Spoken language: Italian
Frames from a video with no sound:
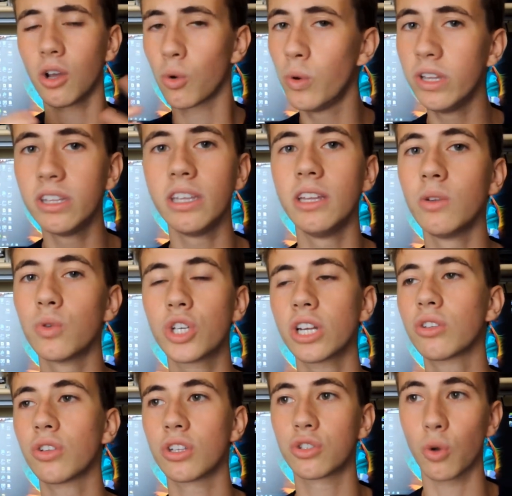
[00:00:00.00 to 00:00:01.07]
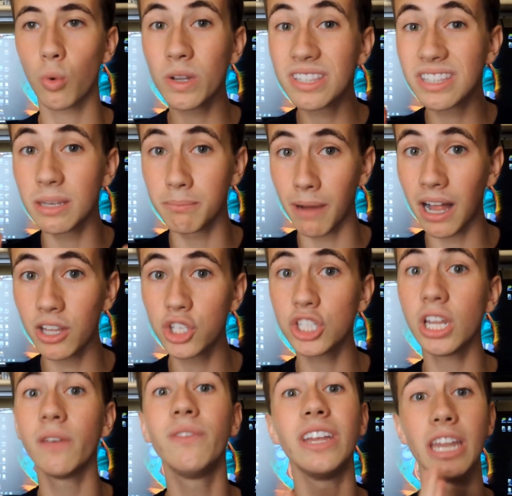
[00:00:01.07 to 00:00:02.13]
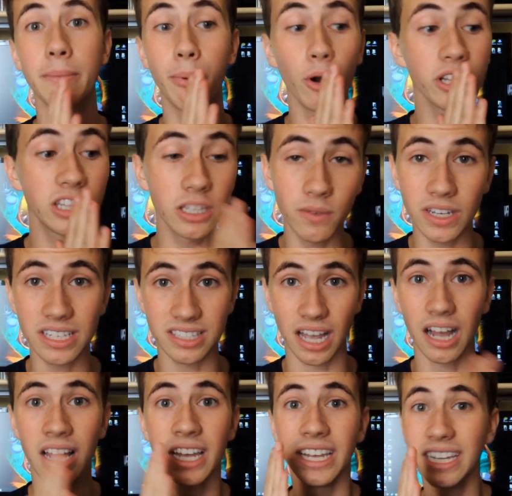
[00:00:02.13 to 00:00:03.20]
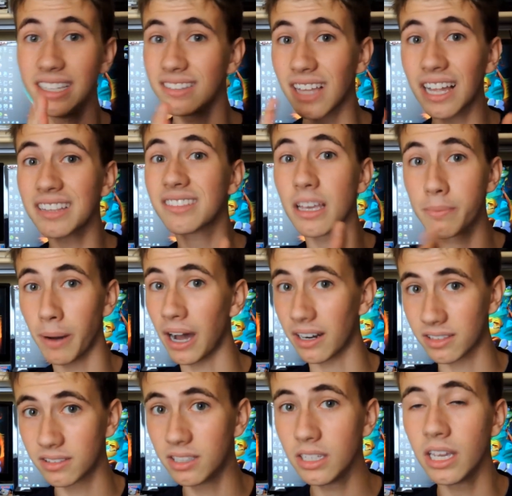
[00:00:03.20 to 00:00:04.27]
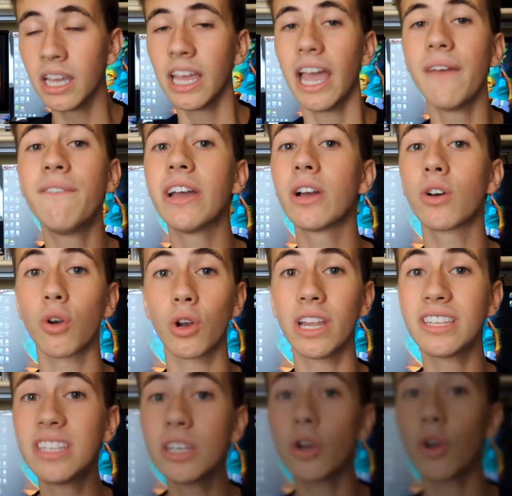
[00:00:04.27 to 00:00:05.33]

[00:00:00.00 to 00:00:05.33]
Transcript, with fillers: quindi in un certo senso questa immagine viene poi divisa in tante parti e vengono le